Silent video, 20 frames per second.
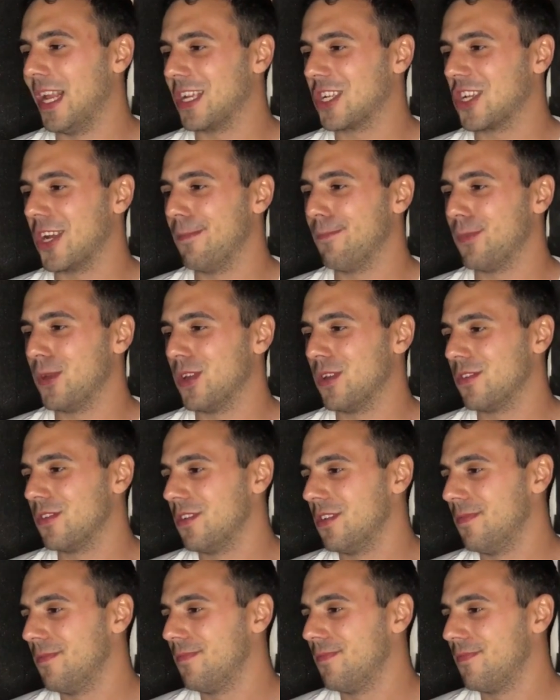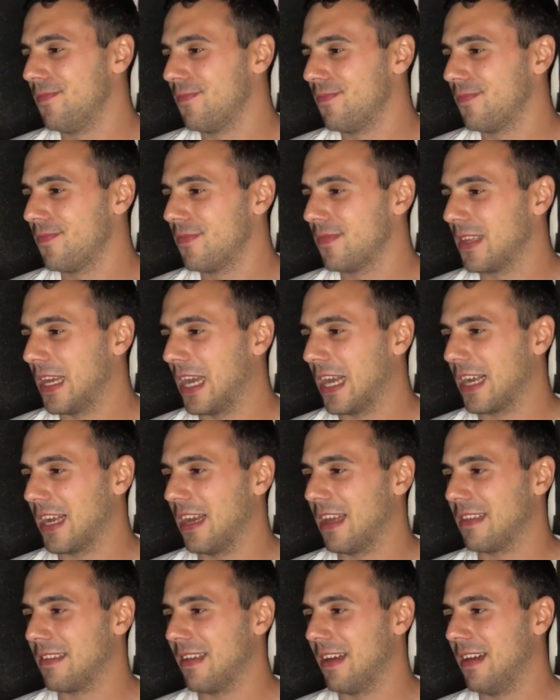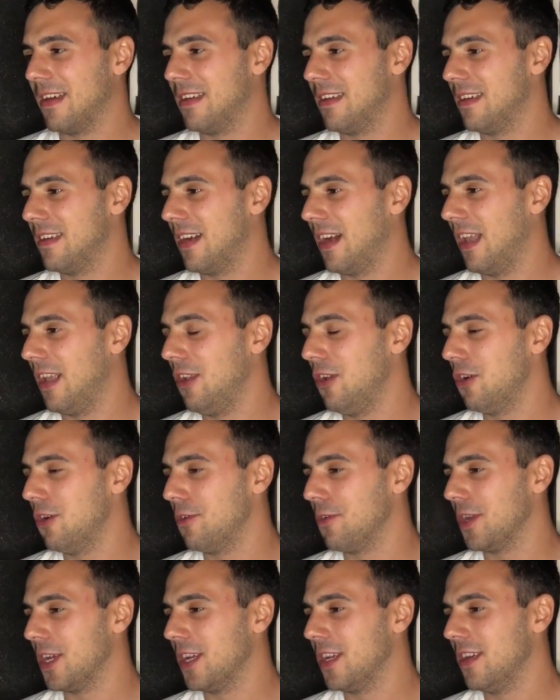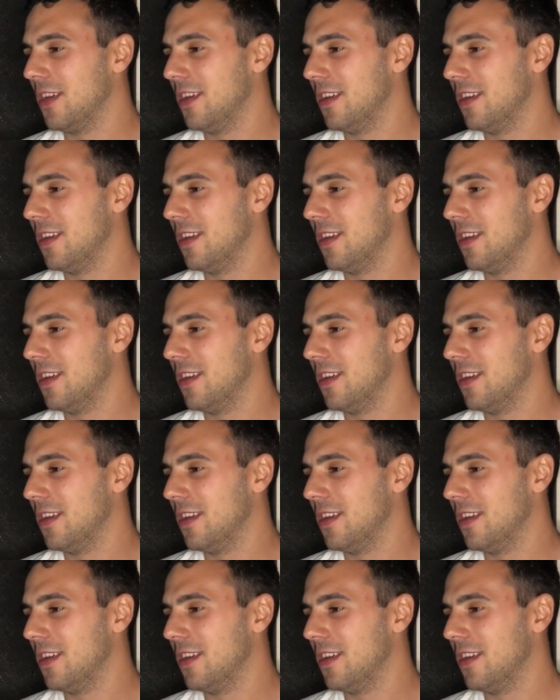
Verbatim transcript: la Champions. A casa, al lobby.